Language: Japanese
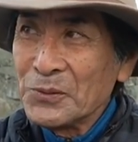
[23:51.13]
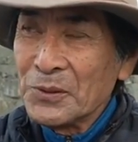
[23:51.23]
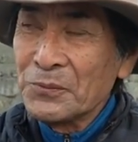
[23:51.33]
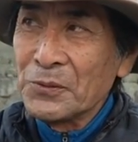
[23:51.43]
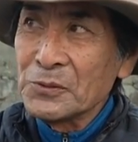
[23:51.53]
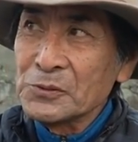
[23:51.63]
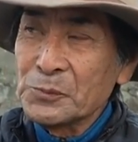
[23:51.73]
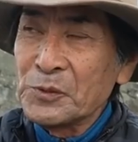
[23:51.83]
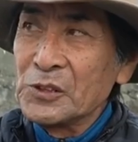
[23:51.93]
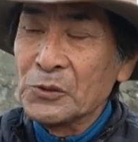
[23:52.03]
な
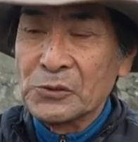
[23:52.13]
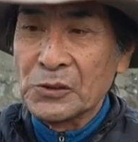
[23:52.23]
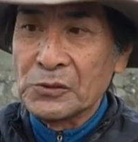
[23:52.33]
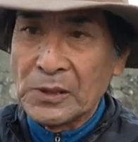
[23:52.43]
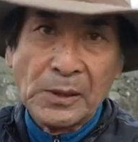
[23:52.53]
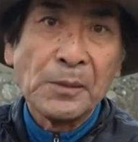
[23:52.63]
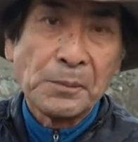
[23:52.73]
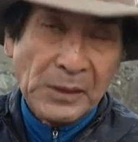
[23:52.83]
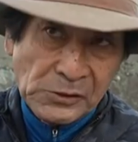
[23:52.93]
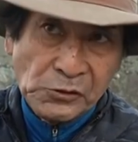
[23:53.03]
フォールスピードっていうのがね
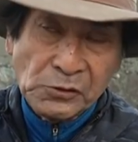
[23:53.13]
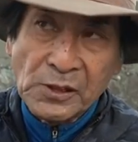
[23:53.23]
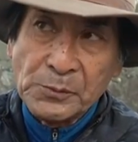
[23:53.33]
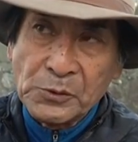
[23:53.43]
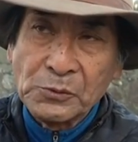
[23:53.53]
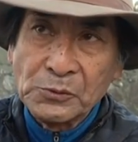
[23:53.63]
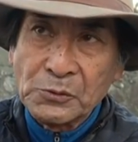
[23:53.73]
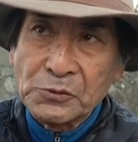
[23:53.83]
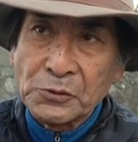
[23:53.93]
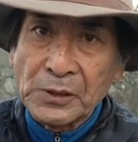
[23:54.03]
まず一つエビコの
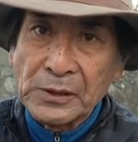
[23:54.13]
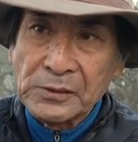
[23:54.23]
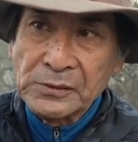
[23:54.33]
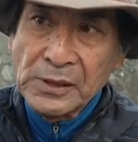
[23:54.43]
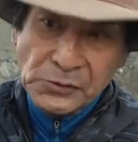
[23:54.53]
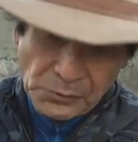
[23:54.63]
特徴なんですね